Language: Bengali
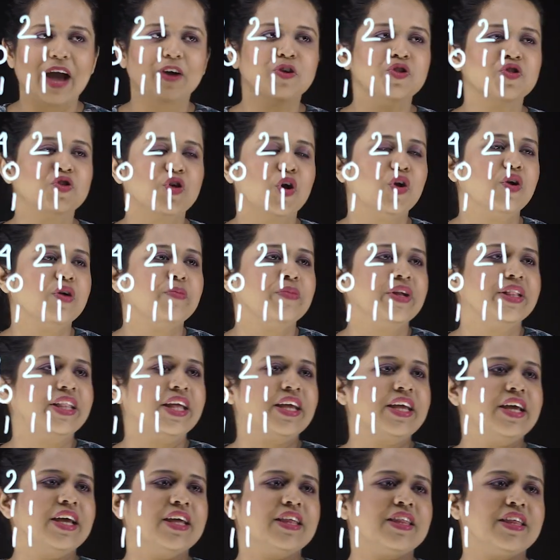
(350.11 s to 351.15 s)
এখন চলো আমরা
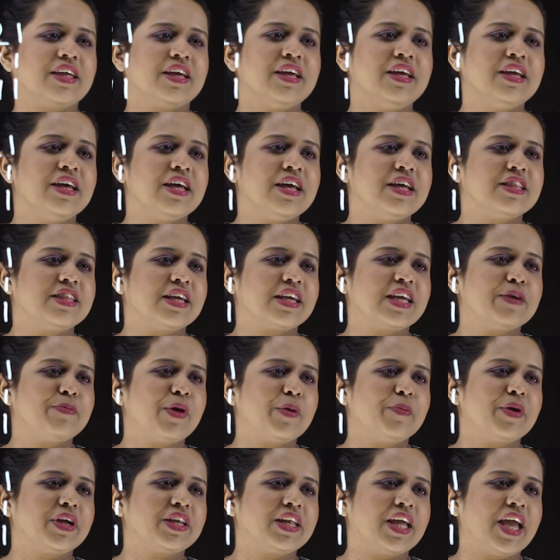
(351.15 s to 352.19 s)
দেখে আসি যে
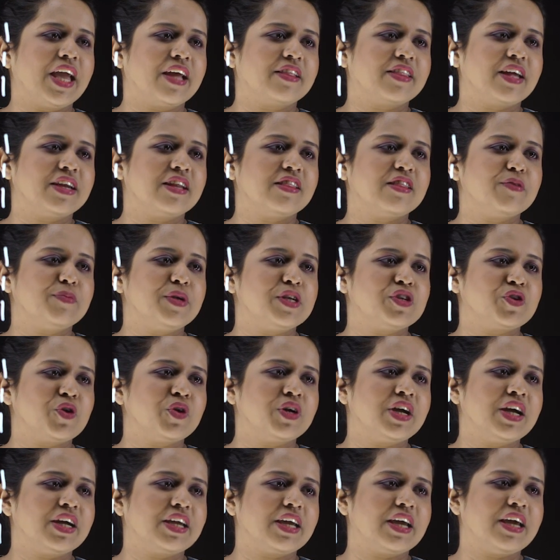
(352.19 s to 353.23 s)
কিভাবে একটি হেক্সাডেসিমাল
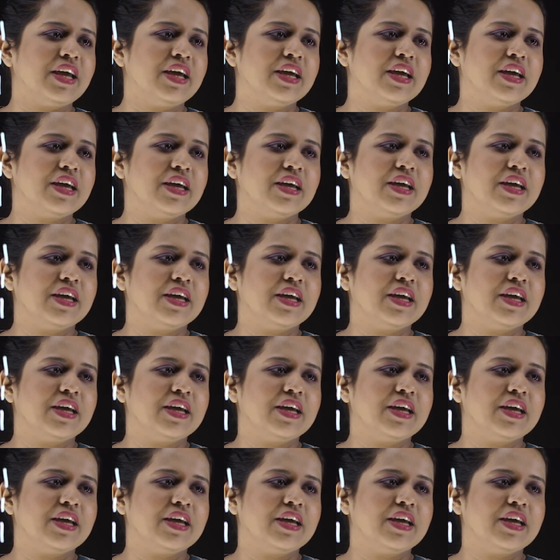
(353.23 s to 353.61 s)
সংখ্যাকে